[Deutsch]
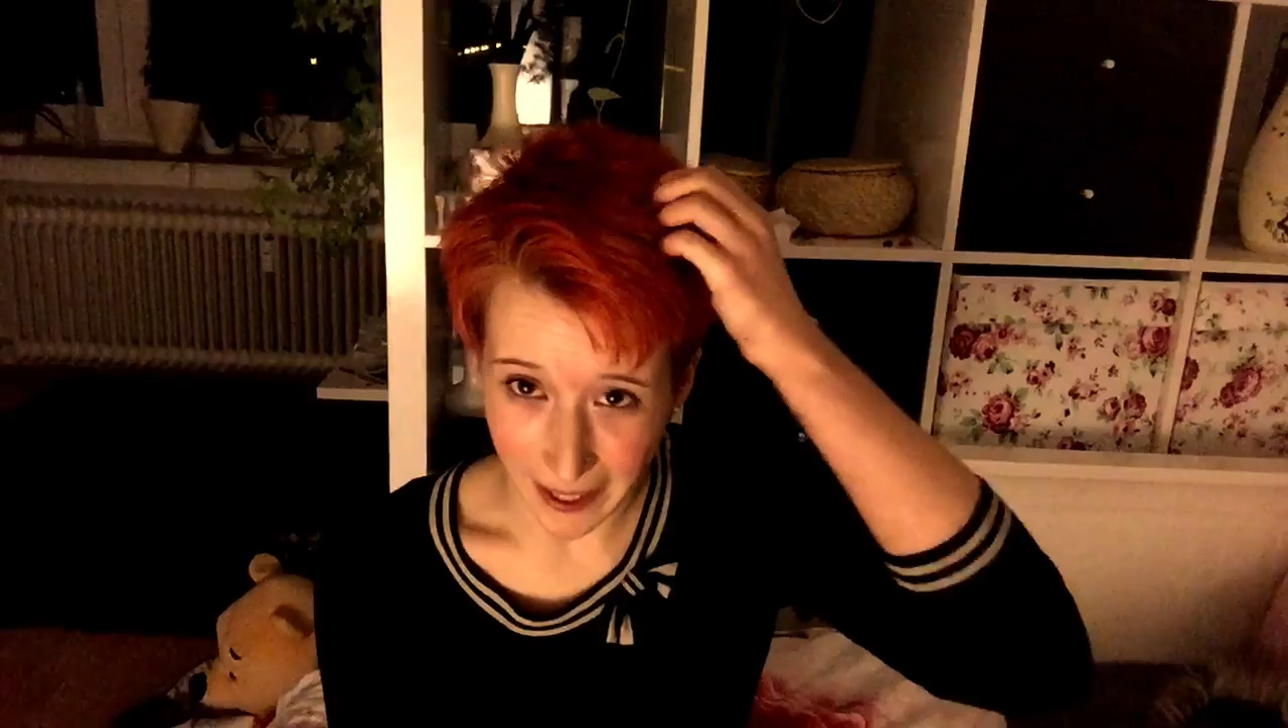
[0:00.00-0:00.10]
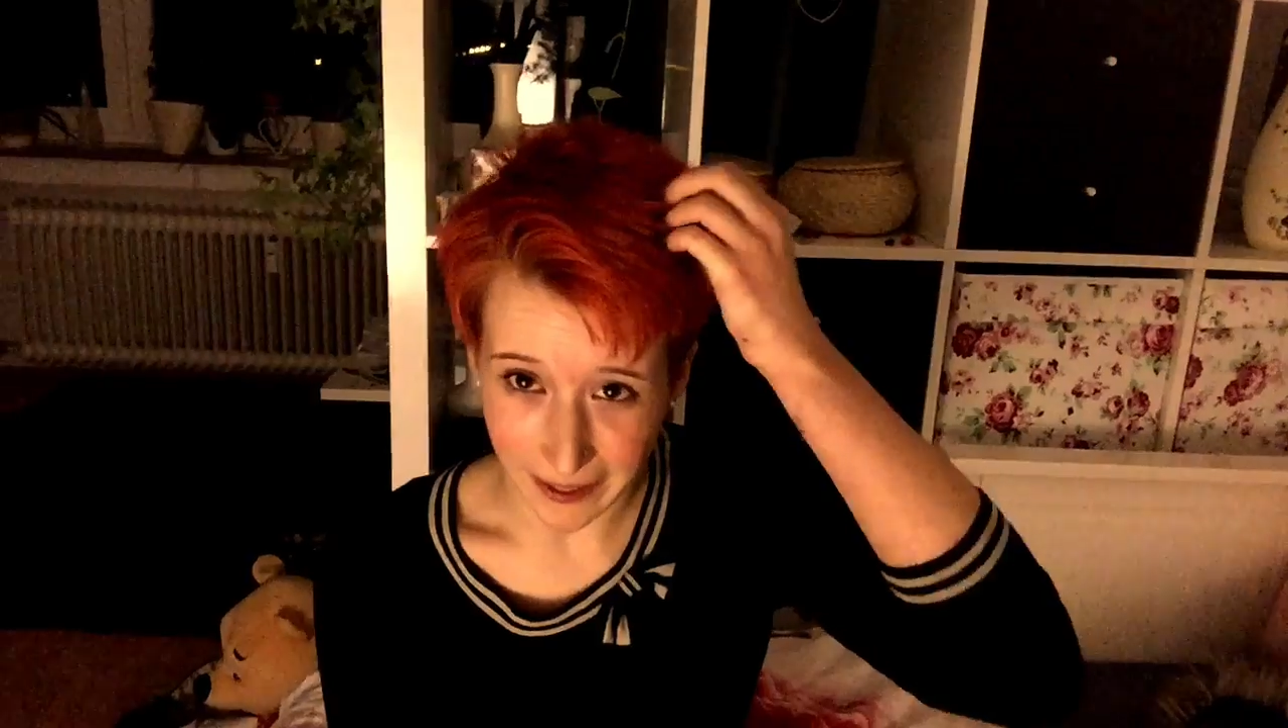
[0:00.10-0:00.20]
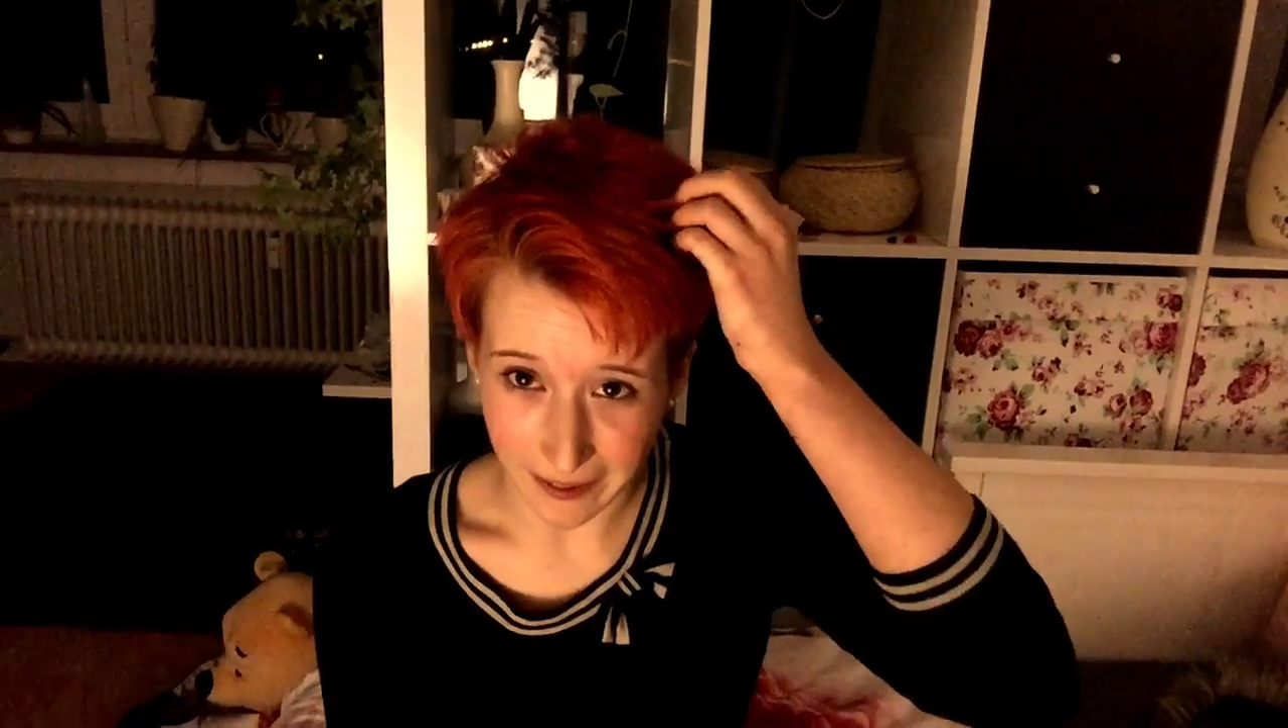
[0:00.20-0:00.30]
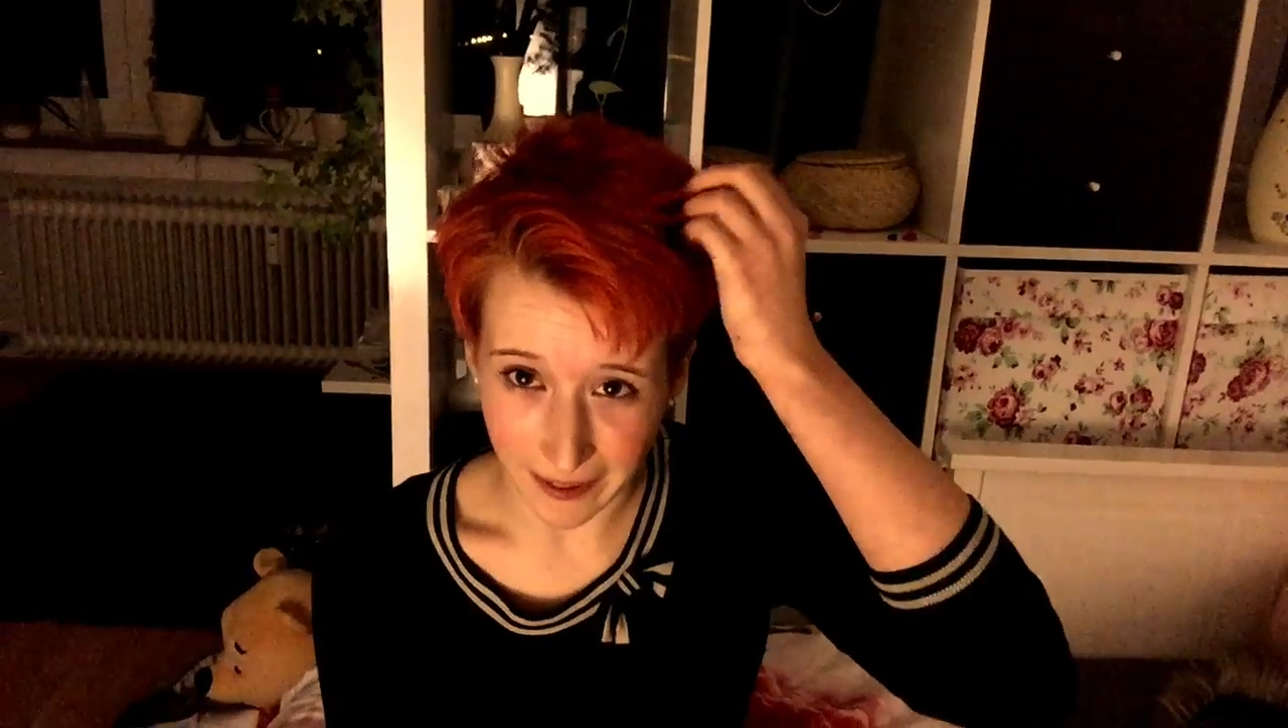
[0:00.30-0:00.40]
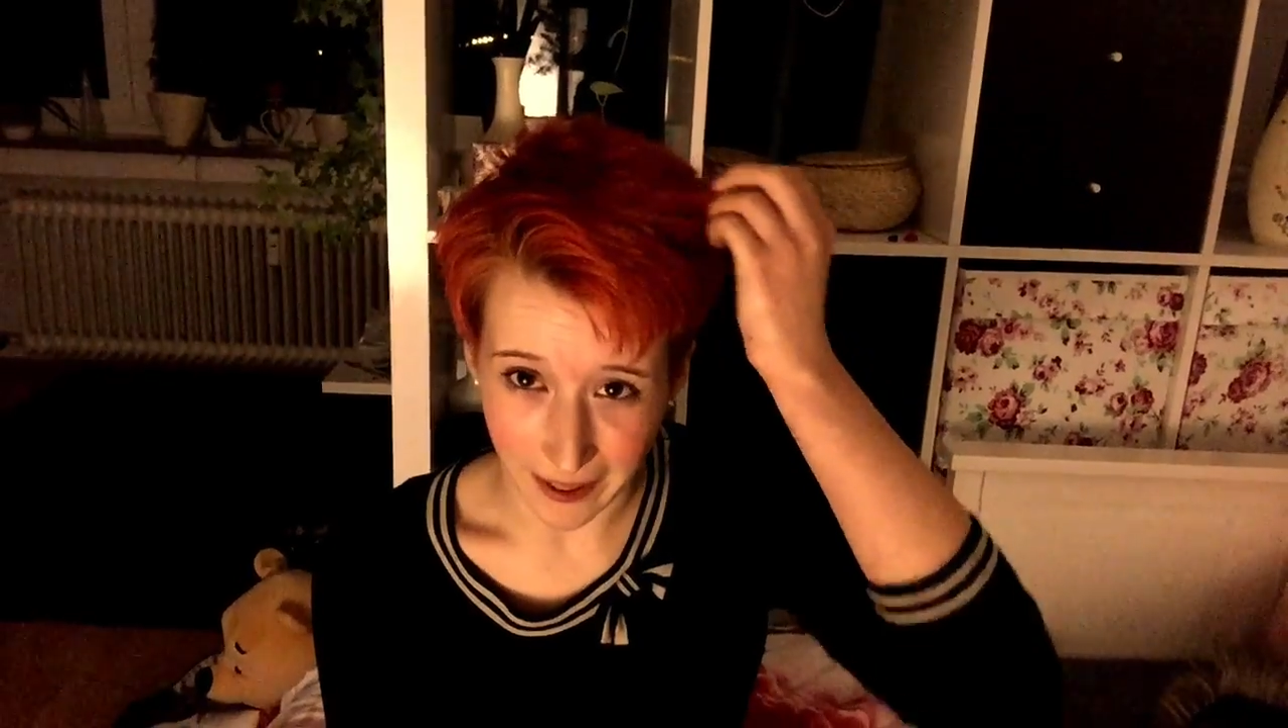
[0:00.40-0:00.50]

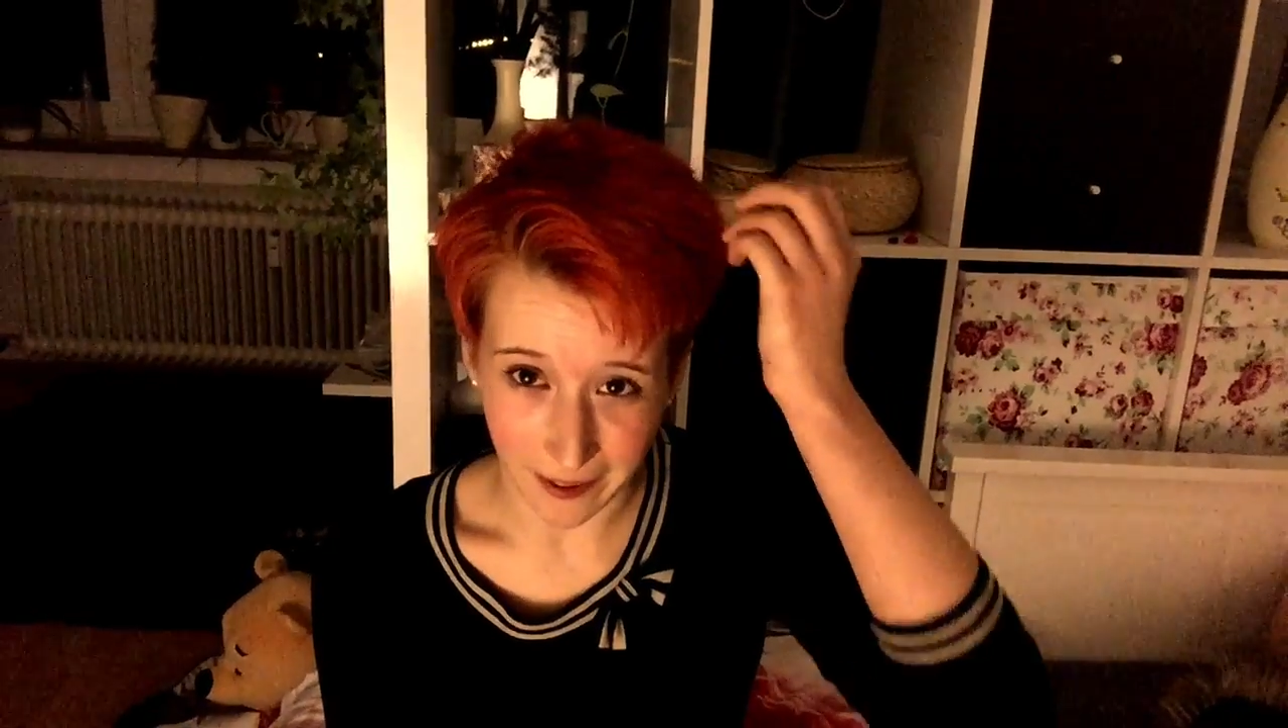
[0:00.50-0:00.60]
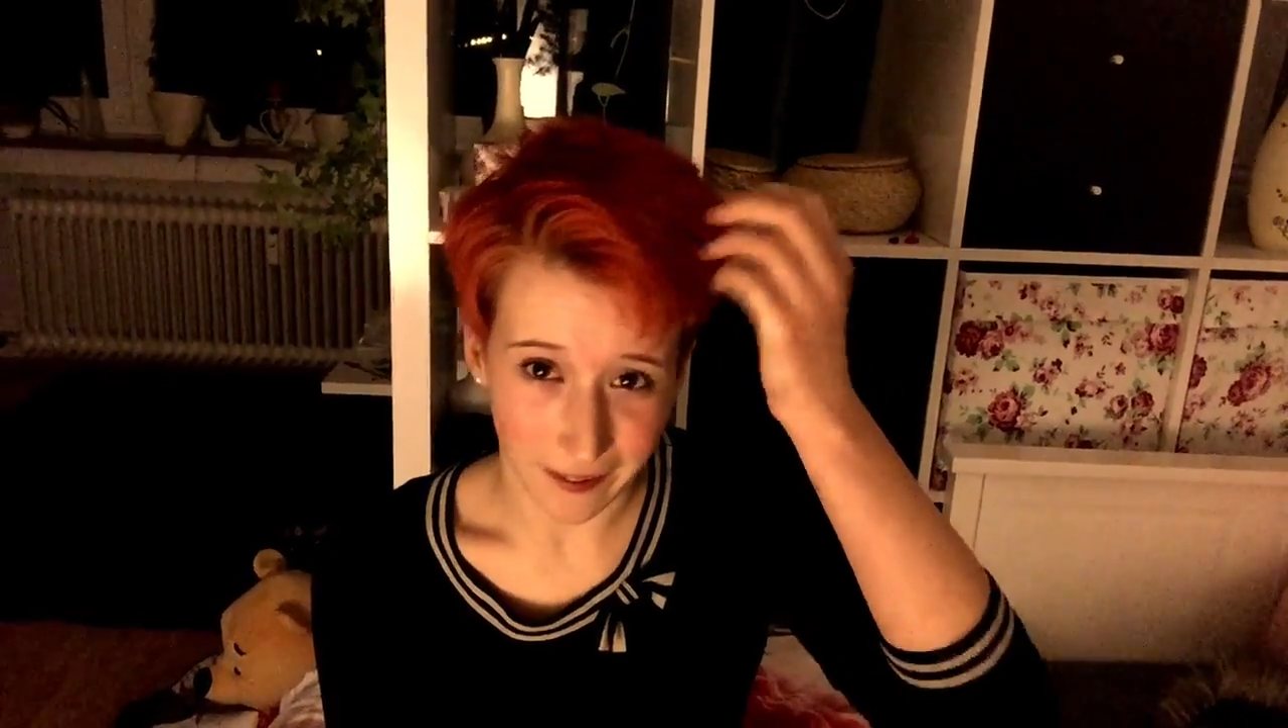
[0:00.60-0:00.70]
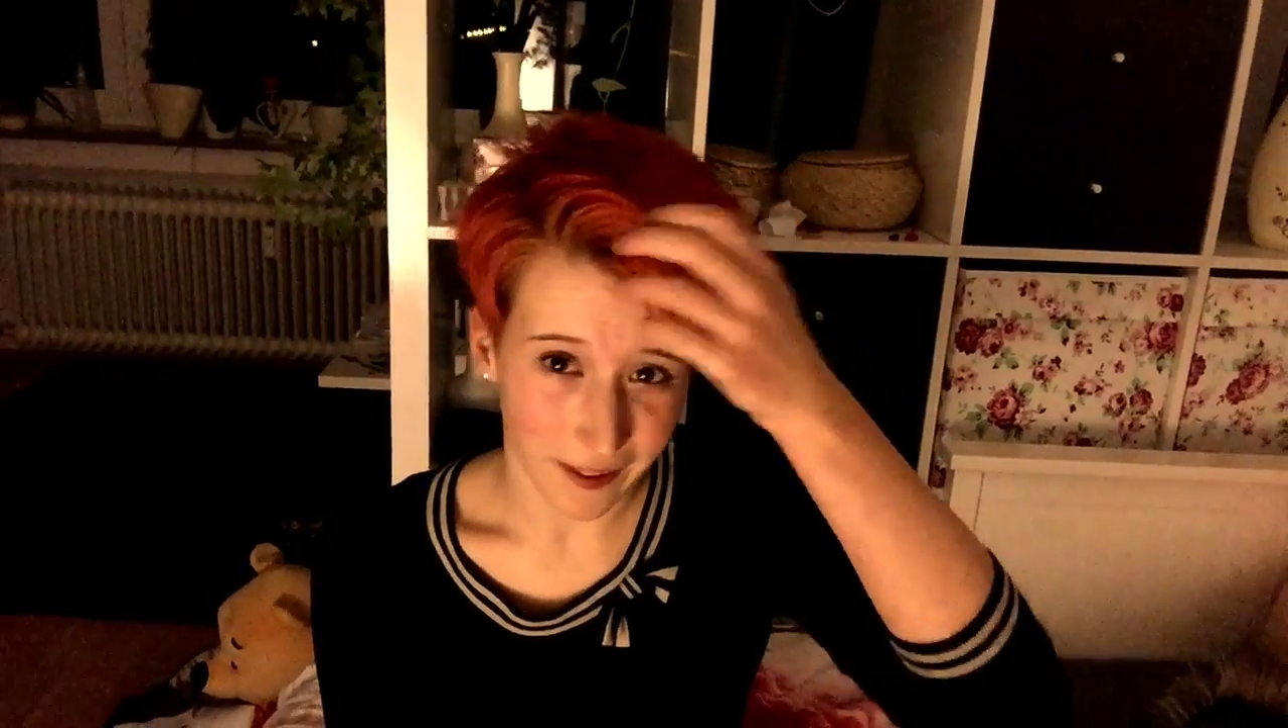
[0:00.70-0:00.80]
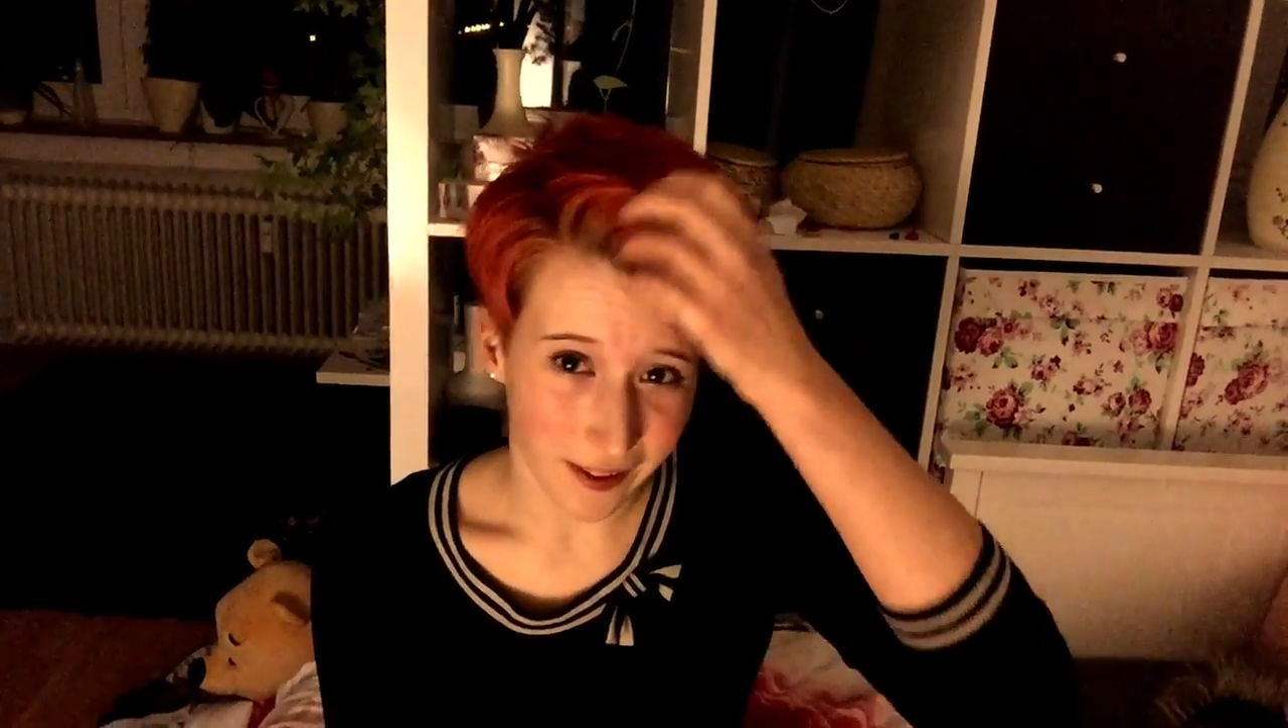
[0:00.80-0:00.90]
eigenen Haaren.